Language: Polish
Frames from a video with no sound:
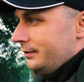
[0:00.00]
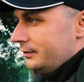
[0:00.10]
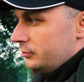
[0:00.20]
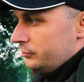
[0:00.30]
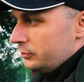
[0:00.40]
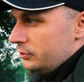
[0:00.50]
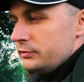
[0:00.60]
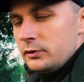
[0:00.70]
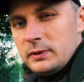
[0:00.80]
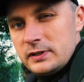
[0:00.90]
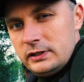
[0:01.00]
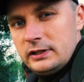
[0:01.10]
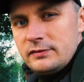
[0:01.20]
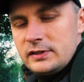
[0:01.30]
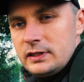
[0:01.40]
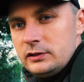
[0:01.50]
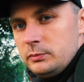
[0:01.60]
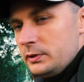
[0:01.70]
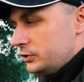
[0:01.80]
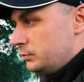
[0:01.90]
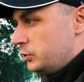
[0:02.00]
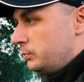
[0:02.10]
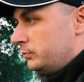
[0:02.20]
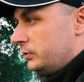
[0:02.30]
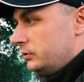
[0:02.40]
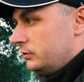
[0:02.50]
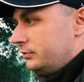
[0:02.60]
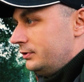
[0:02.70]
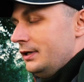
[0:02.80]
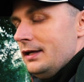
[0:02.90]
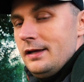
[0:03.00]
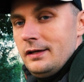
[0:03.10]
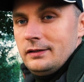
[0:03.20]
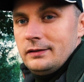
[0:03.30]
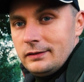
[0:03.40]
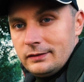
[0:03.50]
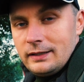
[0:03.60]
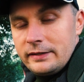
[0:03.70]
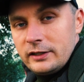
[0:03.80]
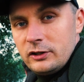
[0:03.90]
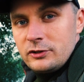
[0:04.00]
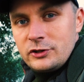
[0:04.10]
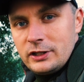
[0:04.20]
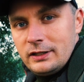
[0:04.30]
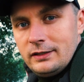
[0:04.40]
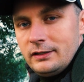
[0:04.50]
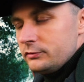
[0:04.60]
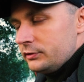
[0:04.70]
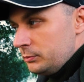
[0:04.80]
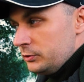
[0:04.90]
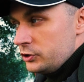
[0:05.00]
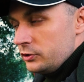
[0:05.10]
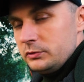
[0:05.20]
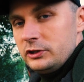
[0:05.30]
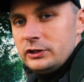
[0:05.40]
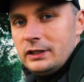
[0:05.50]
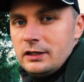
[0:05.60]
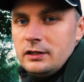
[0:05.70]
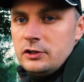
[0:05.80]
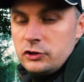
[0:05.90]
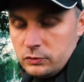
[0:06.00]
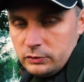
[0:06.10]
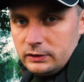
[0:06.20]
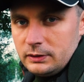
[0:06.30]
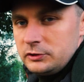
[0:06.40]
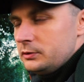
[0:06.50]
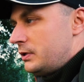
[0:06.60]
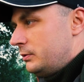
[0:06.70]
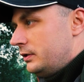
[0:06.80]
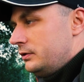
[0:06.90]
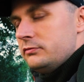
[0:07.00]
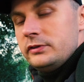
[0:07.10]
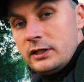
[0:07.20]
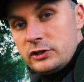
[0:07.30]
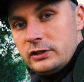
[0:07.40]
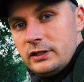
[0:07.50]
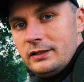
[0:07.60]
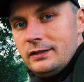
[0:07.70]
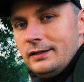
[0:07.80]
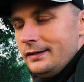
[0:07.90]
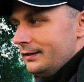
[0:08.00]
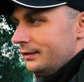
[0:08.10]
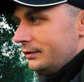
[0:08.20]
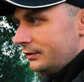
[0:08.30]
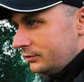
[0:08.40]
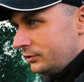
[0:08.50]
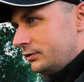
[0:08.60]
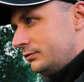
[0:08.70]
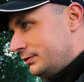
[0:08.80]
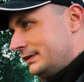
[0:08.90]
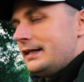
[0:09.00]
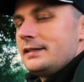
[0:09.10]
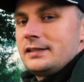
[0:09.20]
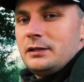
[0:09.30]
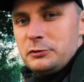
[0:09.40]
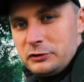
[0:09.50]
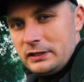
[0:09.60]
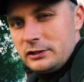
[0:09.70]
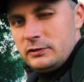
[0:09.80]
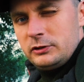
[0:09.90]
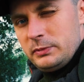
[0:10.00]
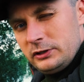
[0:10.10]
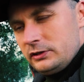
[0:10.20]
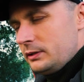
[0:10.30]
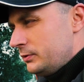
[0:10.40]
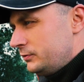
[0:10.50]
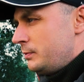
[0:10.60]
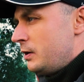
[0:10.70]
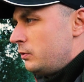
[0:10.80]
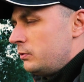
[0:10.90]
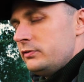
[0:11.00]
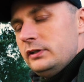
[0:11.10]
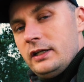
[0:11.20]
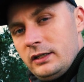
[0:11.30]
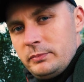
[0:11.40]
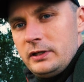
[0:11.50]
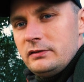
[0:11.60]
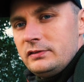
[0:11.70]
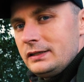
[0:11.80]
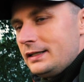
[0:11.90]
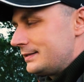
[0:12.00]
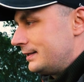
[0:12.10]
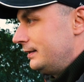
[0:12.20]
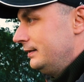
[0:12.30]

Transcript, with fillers: E, vlog informacyjny, a w zasadzie bardziej przypomnieniowy, e, dlatego że w najbliższą niedzielę szykuje nam się małe wydarzenie, no wędkarskie można nazwać. Będzie tam pewnie mało łowienia ryb, ale wędkarskie.